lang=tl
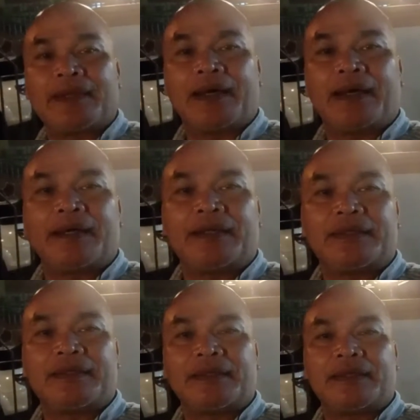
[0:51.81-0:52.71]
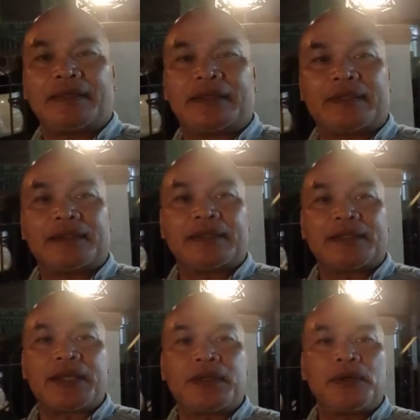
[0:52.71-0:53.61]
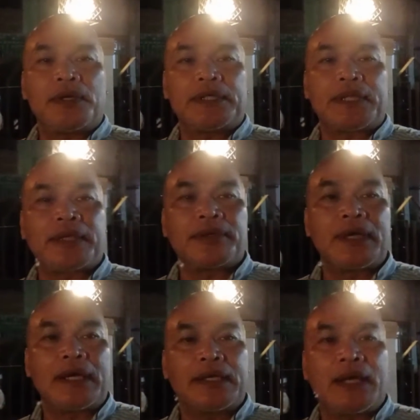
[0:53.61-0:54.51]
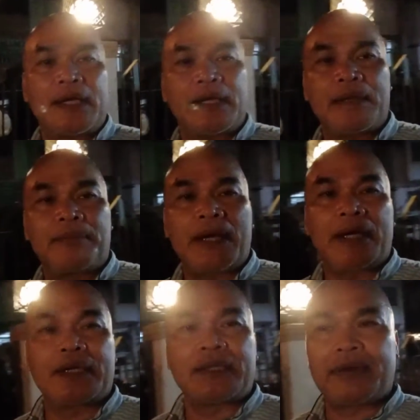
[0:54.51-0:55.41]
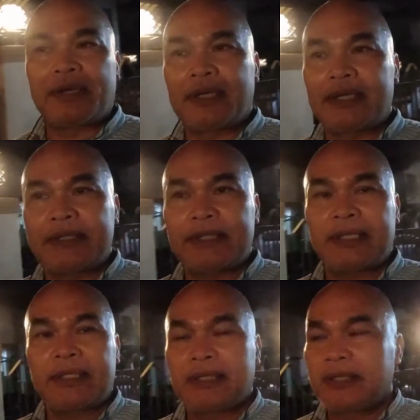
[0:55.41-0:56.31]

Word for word: And uh, thank you Lord, thank you God dahil napaaga tayo ng gising.